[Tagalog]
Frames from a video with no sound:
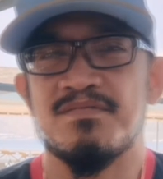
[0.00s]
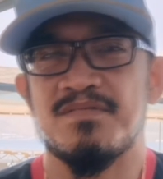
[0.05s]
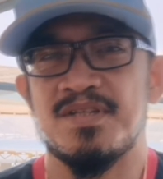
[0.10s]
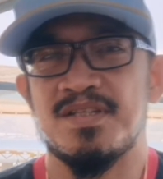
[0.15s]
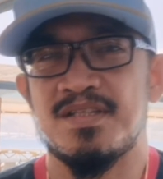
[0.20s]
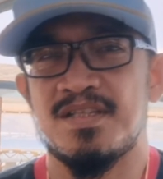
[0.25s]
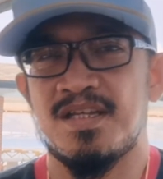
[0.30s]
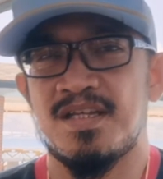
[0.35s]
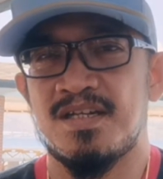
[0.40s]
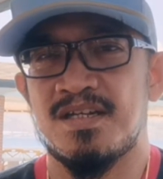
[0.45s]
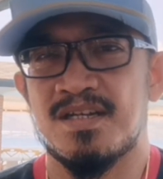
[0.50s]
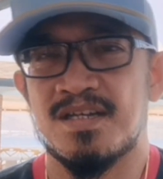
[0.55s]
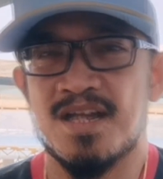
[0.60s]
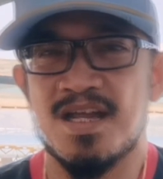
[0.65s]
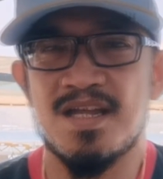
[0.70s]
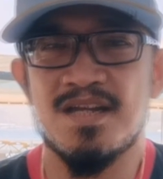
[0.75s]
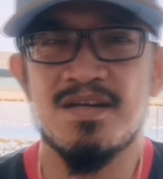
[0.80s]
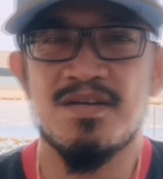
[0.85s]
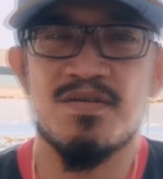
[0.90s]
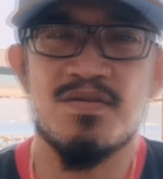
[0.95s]
and then
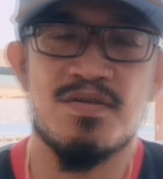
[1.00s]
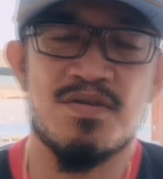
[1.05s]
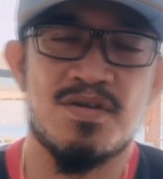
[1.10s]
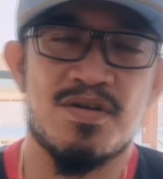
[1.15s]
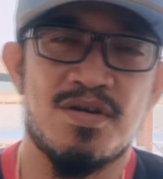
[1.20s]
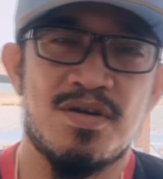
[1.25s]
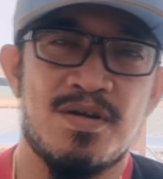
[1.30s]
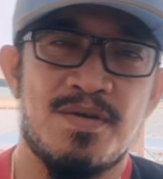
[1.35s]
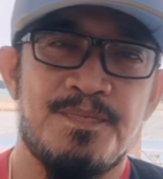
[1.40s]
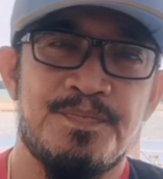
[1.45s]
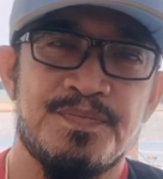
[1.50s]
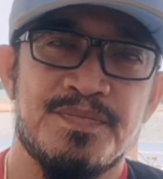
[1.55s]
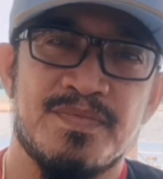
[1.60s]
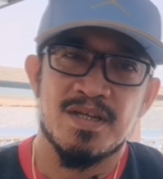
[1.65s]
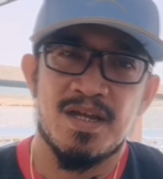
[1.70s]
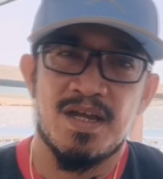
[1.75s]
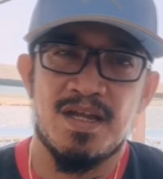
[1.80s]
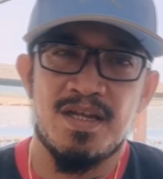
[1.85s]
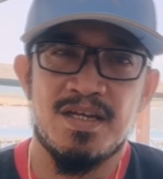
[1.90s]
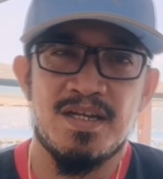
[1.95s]
run, or
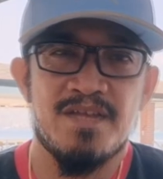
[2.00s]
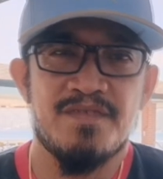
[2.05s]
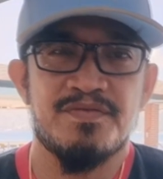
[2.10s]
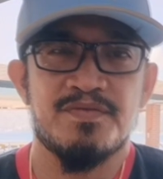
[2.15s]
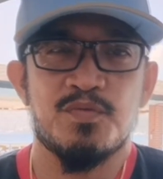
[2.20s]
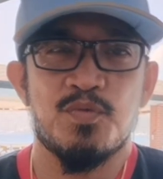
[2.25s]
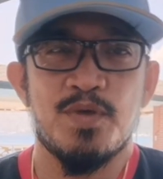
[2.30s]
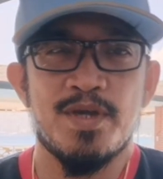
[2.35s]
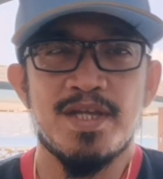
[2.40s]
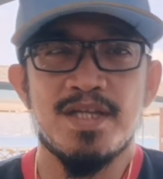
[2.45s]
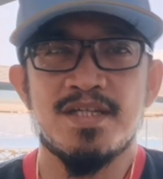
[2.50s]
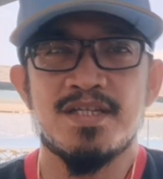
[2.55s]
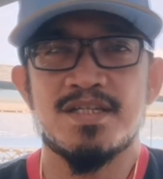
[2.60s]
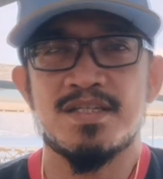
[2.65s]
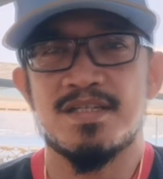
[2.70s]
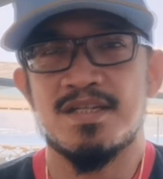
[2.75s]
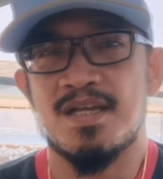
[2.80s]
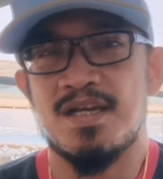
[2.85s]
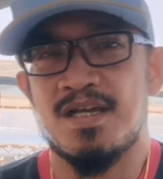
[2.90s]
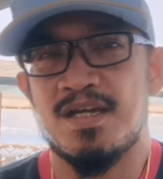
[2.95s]
uh, lift
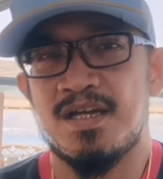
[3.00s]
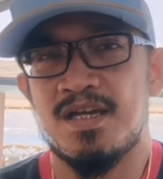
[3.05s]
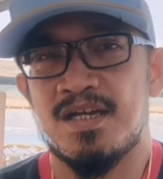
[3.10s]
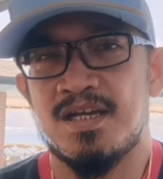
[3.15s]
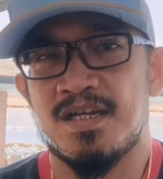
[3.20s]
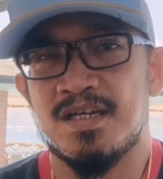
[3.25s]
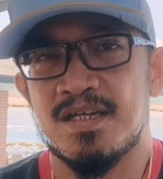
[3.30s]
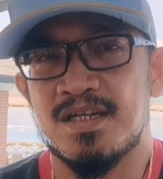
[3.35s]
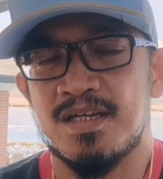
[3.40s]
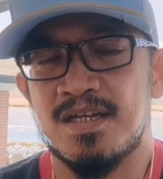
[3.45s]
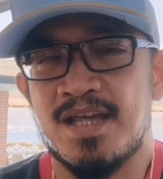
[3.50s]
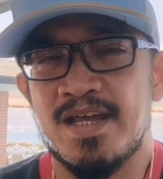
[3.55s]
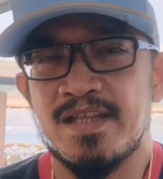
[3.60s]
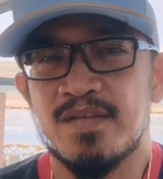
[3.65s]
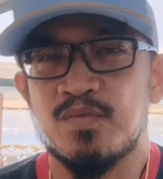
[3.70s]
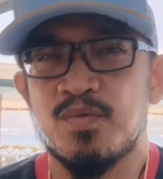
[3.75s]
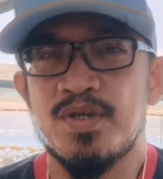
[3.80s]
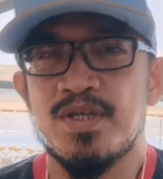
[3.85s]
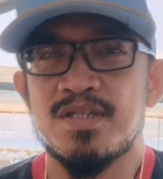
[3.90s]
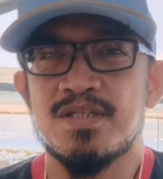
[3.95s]
weights, uh,
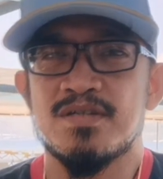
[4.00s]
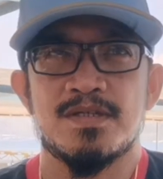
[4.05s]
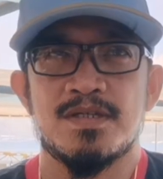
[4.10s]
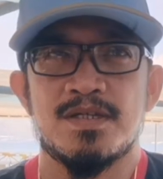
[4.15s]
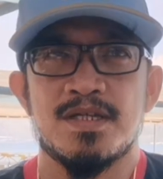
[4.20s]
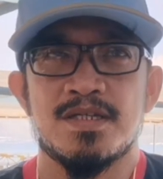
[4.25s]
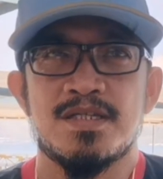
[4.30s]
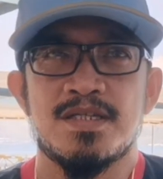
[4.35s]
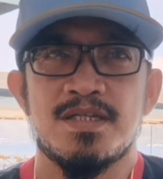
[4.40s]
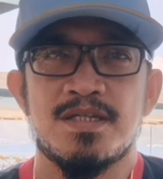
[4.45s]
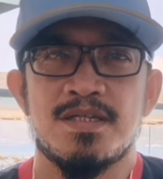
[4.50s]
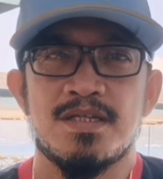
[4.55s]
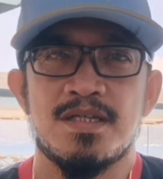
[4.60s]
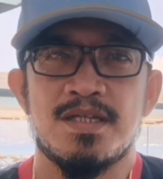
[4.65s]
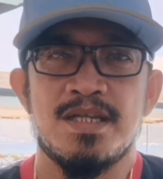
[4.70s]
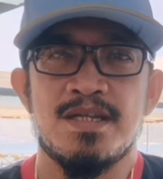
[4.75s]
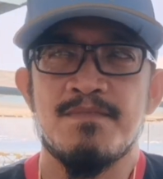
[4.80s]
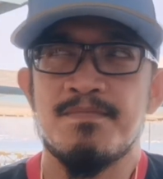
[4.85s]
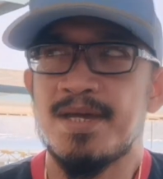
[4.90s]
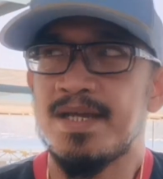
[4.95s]
light weights. Kasi
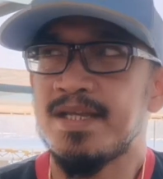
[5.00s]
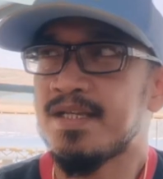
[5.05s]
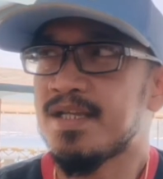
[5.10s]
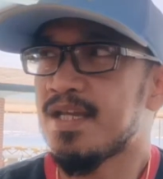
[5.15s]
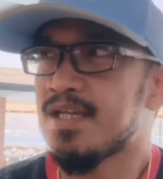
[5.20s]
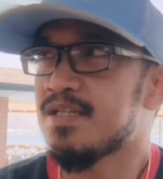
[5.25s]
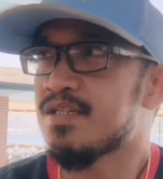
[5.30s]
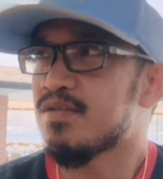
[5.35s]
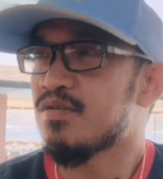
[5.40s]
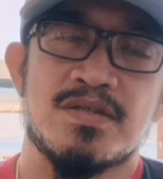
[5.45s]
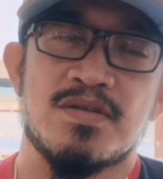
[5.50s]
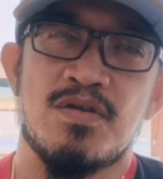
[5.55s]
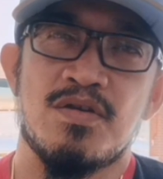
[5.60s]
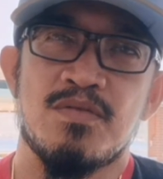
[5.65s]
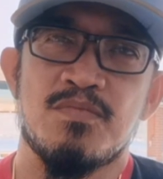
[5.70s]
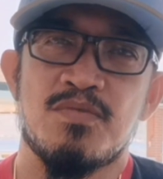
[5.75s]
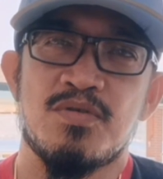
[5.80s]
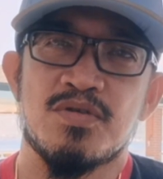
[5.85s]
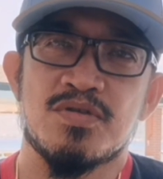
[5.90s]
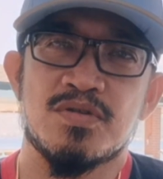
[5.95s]
in my case,
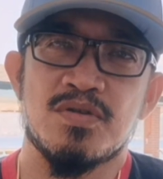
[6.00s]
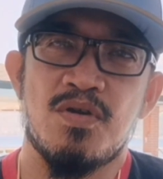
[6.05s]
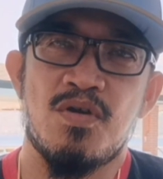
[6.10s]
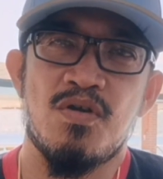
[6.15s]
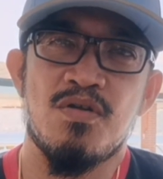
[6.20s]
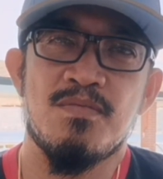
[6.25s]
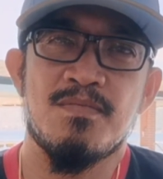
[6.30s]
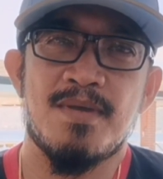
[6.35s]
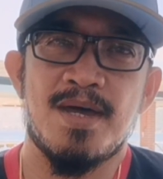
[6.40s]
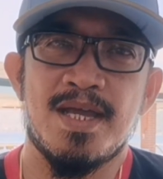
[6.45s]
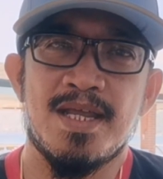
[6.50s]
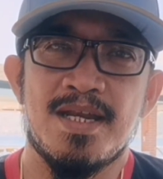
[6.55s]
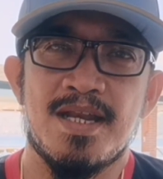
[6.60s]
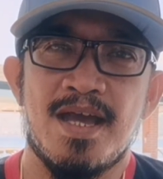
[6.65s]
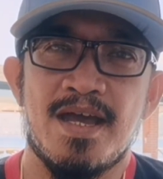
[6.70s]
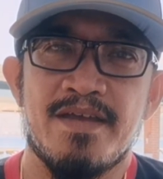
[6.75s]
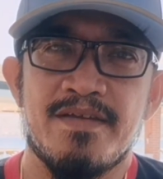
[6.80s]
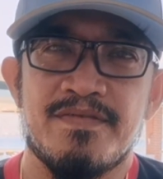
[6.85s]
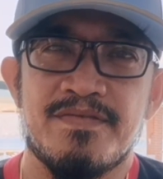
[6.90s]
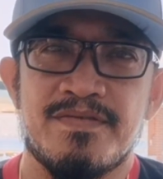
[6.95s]
almost all my
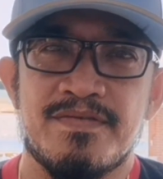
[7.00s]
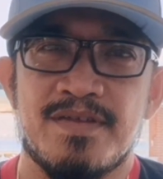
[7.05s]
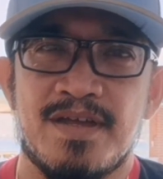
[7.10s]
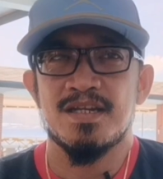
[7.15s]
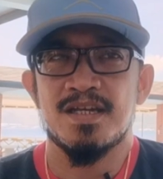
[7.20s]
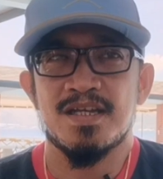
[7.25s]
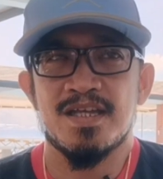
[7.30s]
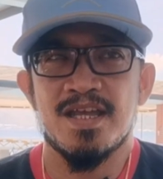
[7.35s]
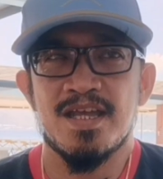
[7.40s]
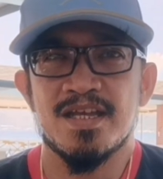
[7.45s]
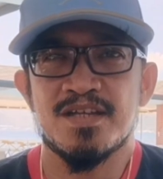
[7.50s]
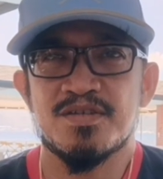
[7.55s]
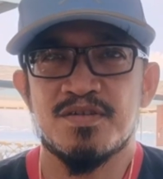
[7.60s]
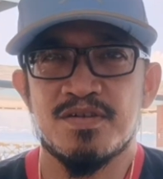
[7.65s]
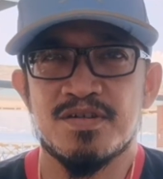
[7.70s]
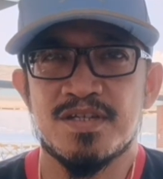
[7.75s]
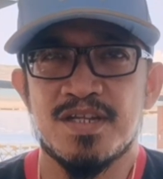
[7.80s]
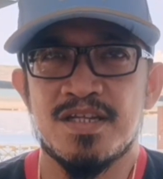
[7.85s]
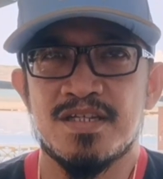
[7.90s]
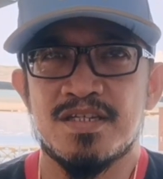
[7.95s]
life,
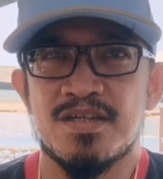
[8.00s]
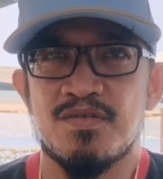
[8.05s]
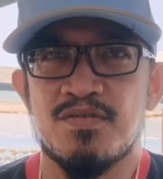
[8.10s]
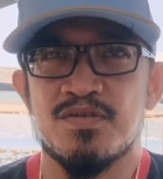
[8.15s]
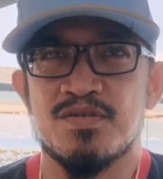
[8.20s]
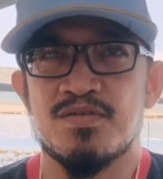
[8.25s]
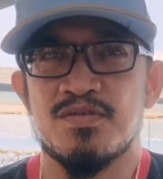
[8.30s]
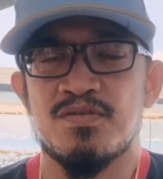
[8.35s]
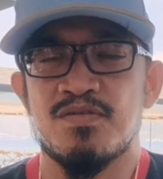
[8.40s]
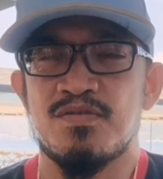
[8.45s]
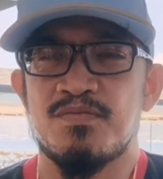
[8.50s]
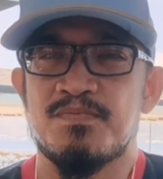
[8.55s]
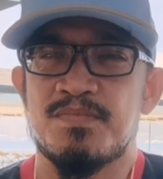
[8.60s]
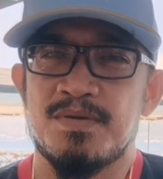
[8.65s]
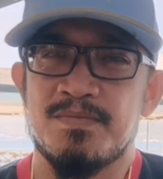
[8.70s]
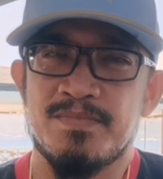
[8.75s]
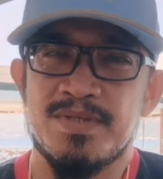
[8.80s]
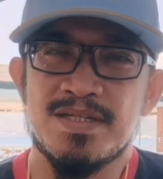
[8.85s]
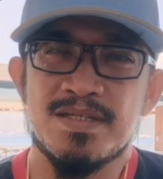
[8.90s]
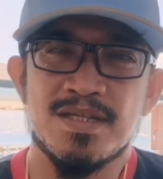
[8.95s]
nag-exercise ako. So,
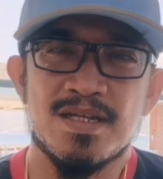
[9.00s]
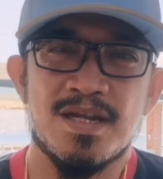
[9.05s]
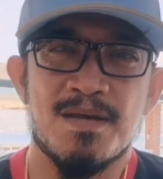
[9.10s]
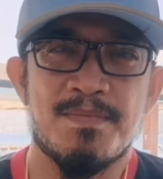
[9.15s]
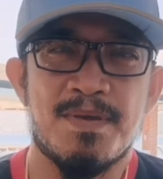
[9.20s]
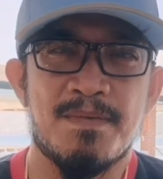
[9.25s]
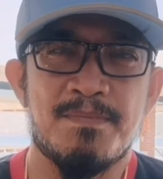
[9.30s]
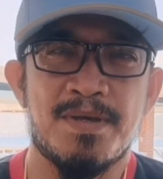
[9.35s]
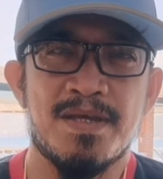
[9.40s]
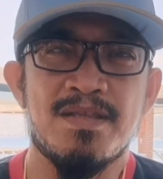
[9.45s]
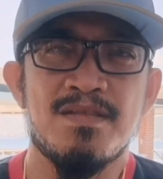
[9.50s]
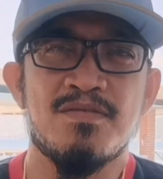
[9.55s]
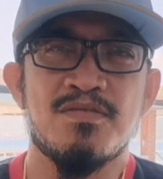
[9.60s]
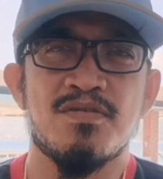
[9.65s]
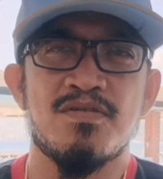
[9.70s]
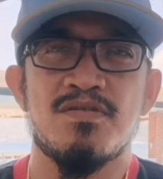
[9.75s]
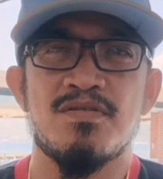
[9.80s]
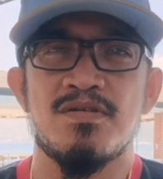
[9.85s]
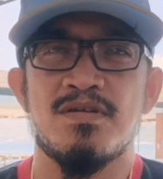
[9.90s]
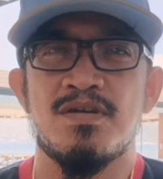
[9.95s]
minsan
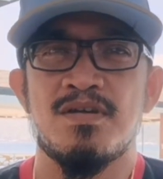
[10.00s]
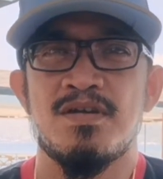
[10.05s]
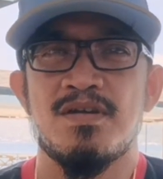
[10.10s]
napapahinto.